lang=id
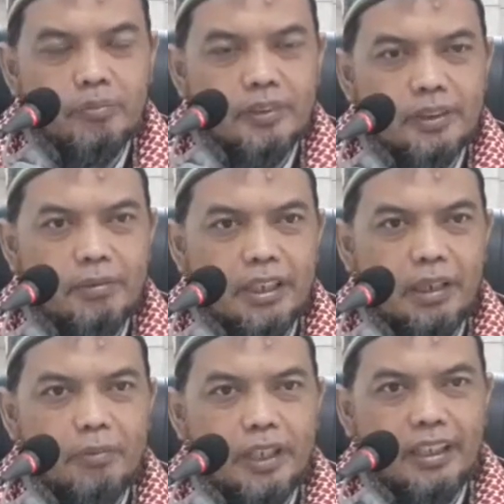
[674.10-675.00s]

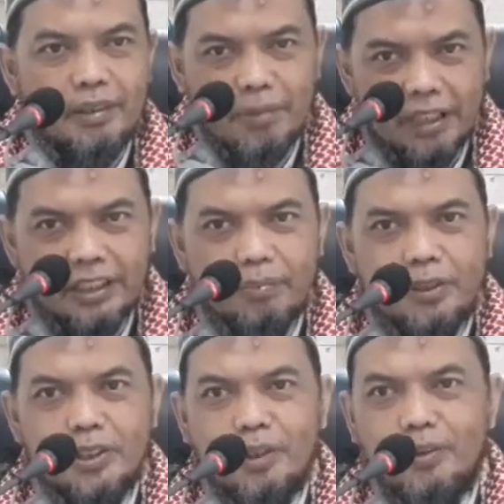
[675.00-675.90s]
demikian pula tadi mengasah
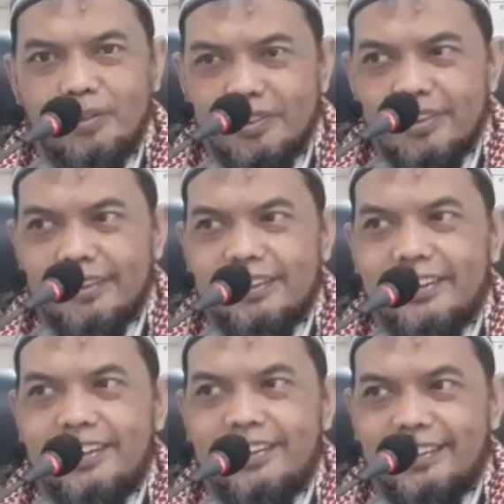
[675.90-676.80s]
pisau
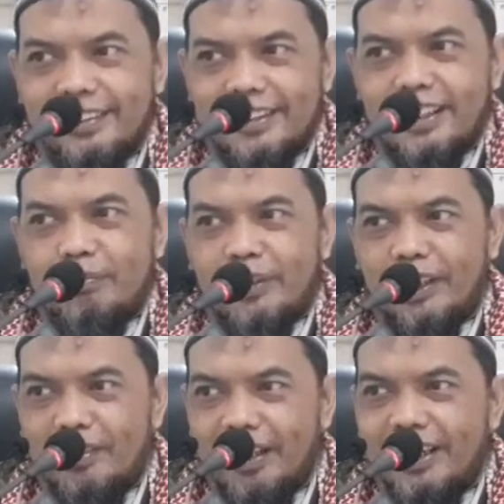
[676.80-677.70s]
ya di samping
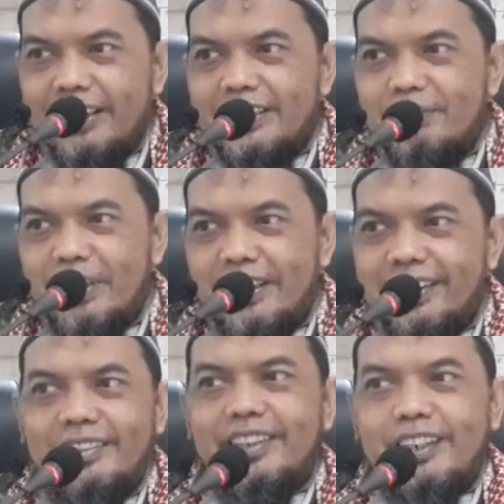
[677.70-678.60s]
hewan yang akan disembeli
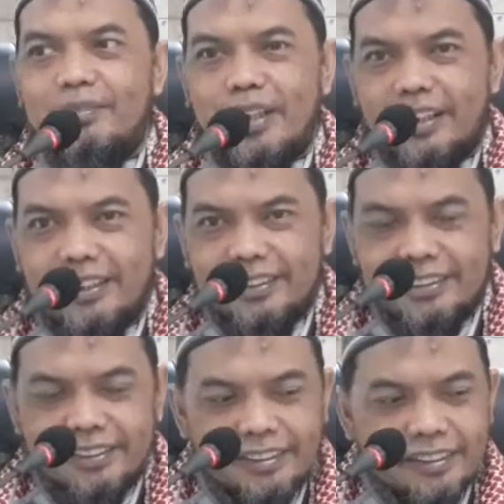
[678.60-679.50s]
itu tidak dibolehkan
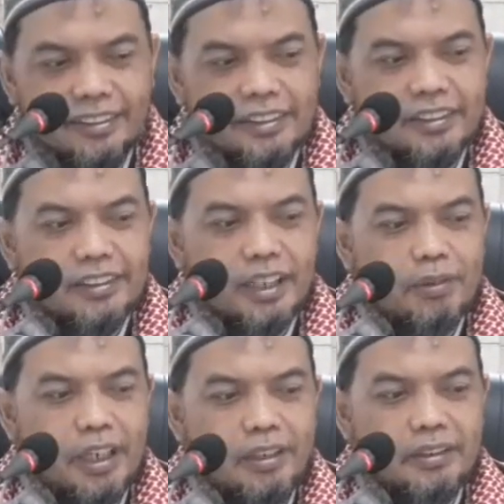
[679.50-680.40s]

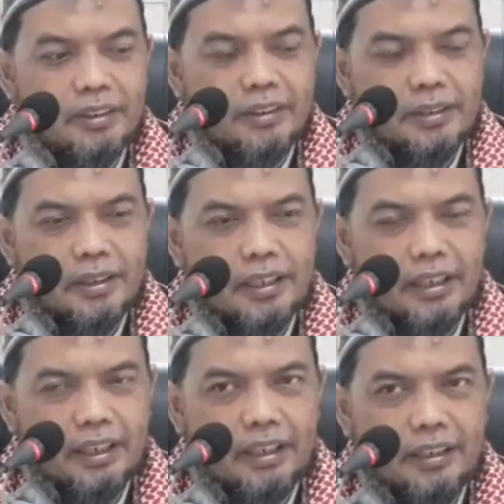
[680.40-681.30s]
kemudian
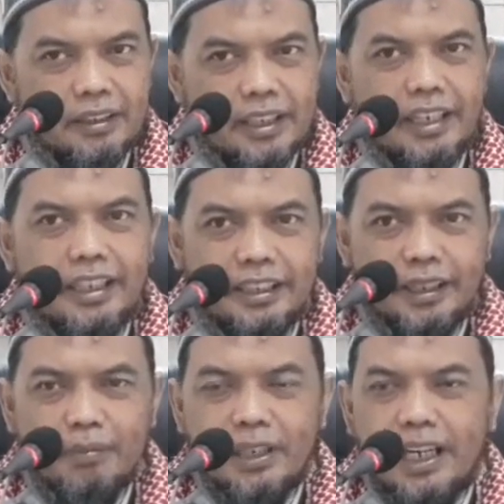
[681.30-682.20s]
eh, hendaknya
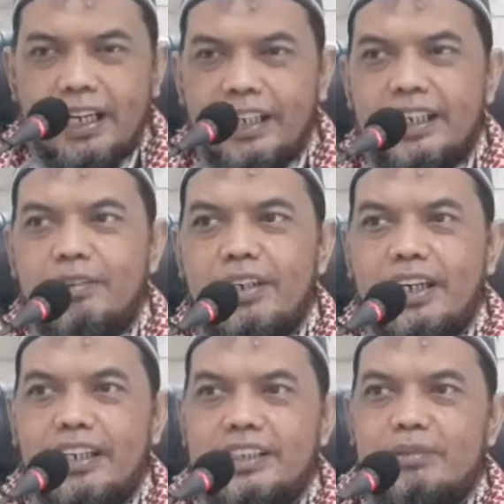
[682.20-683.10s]
kita menyenangkan hewan
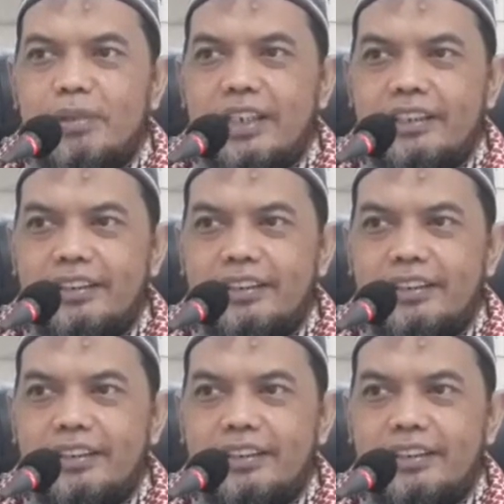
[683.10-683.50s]
yang akan disembeli